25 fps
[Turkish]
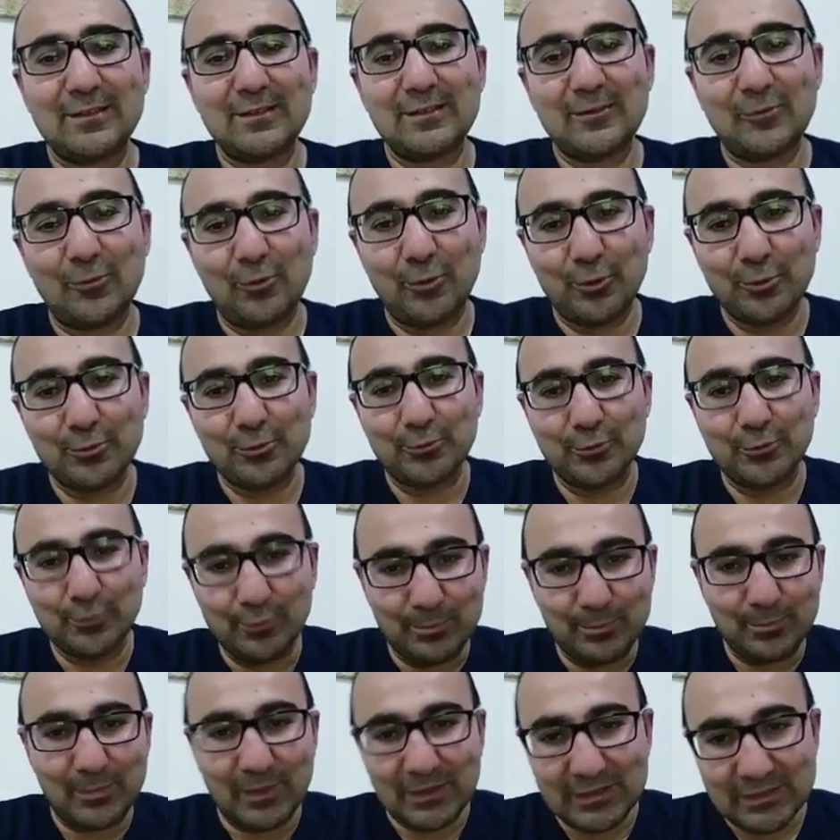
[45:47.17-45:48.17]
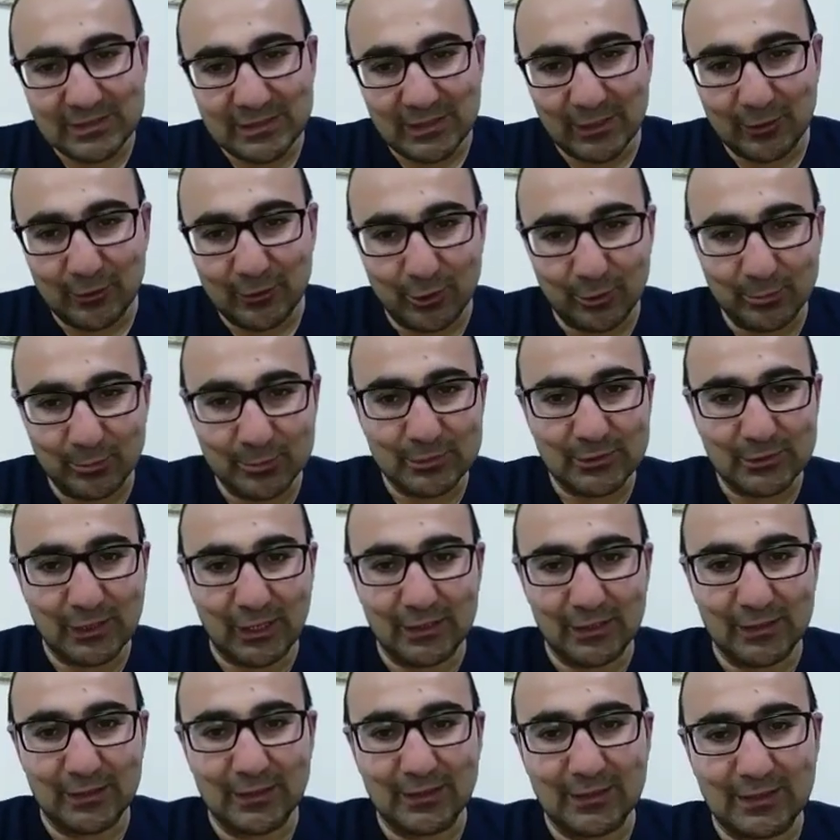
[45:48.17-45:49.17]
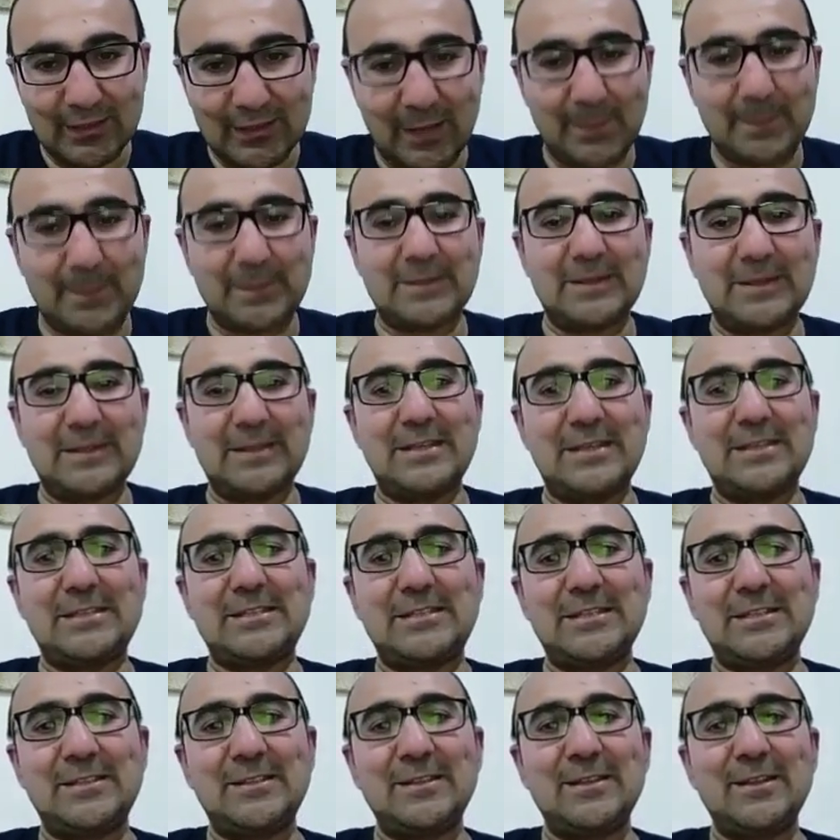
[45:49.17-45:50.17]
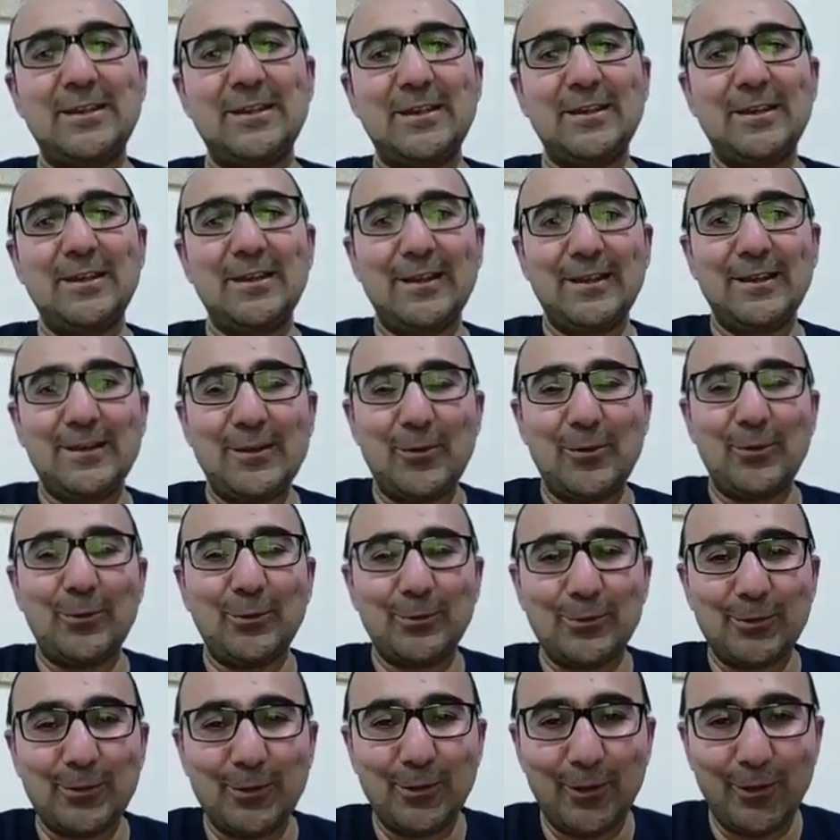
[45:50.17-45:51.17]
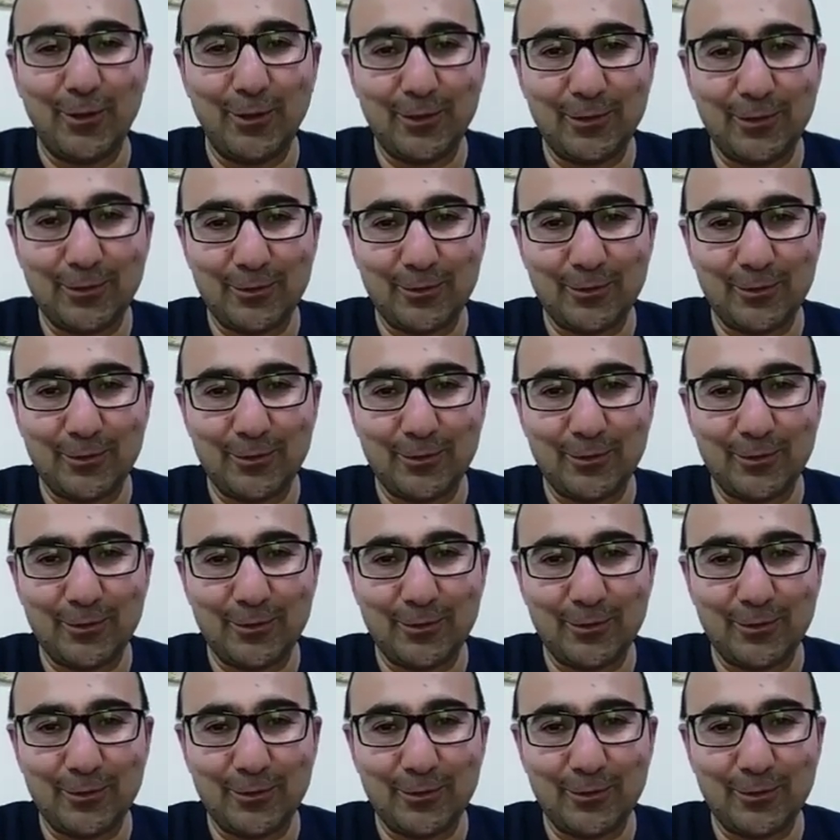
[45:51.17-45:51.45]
ordunun başına komutanlık yaptığı için ne oluyor?